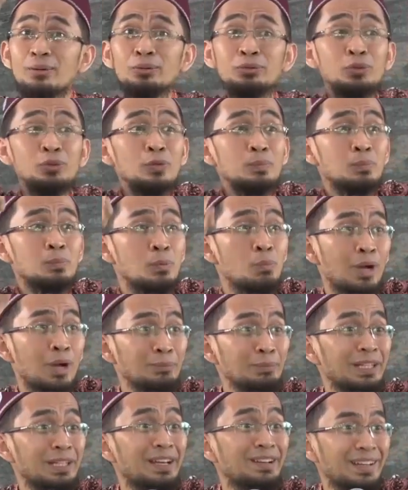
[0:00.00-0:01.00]
untukmu, bukan
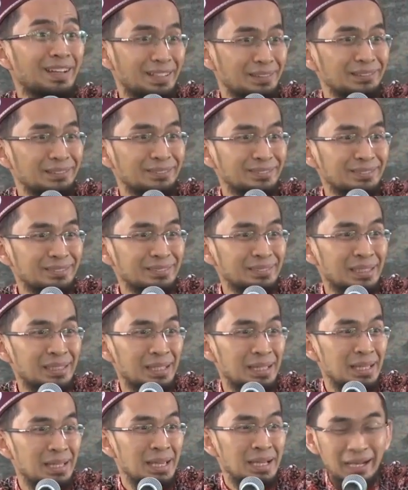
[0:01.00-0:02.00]
pada yang lain.
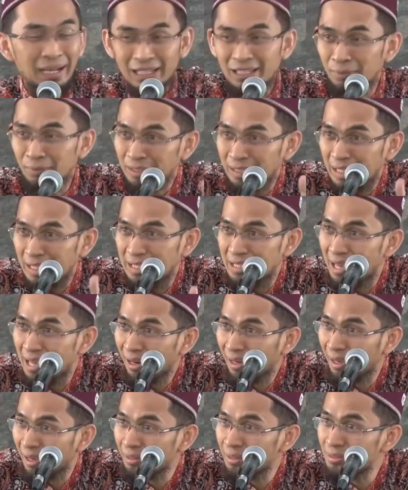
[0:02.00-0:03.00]
Kalimat
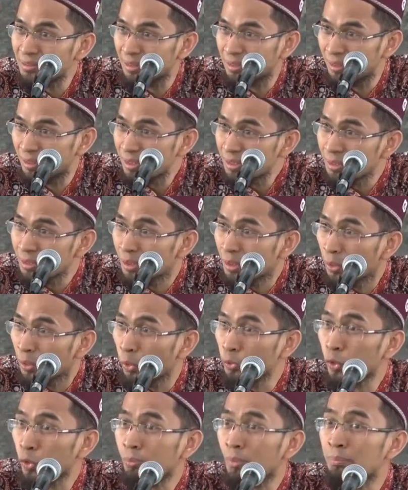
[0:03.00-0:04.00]
kak di sini
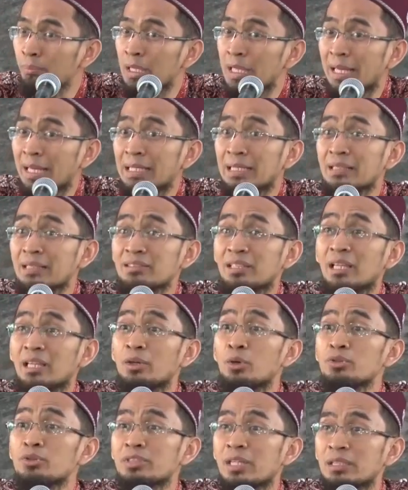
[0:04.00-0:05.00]
untuk memberikan
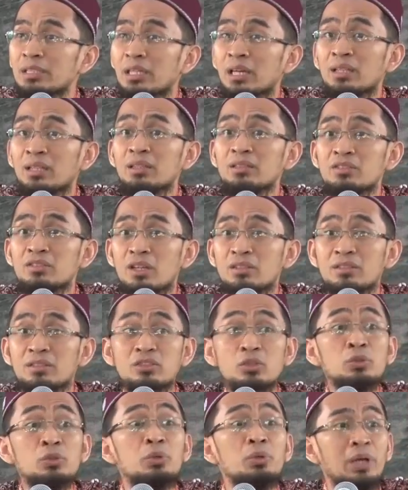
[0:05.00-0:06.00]
keseriusan, ikhlas,
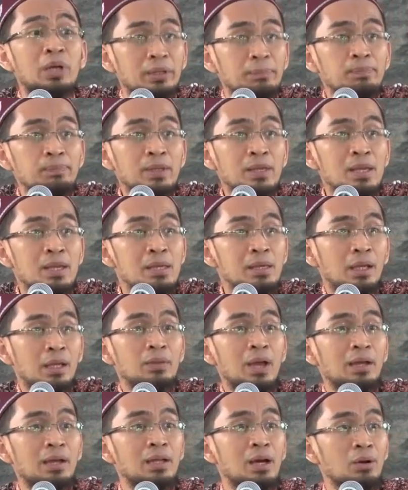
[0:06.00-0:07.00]
kesungguhan.
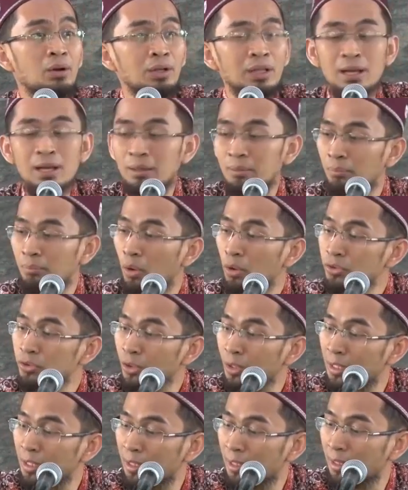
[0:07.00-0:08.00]
Karena ada orang mau
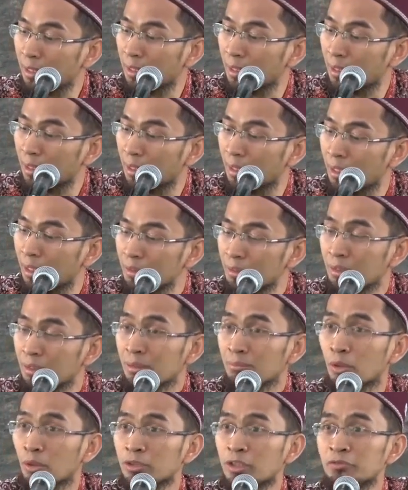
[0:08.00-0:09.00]

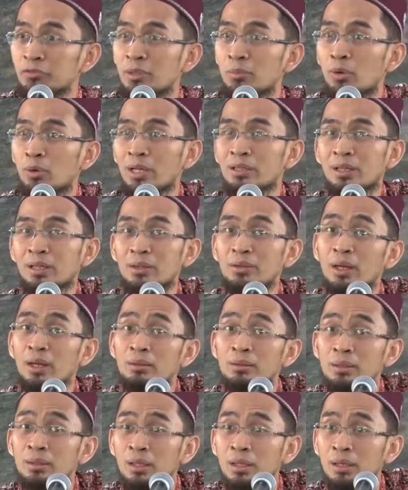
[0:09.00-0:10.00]
sholat, motifnya bukan karena
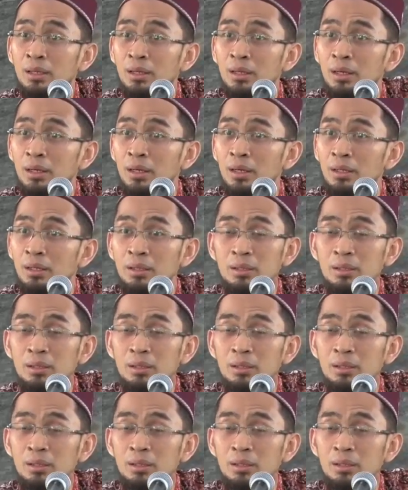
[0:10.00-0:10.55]
Allah,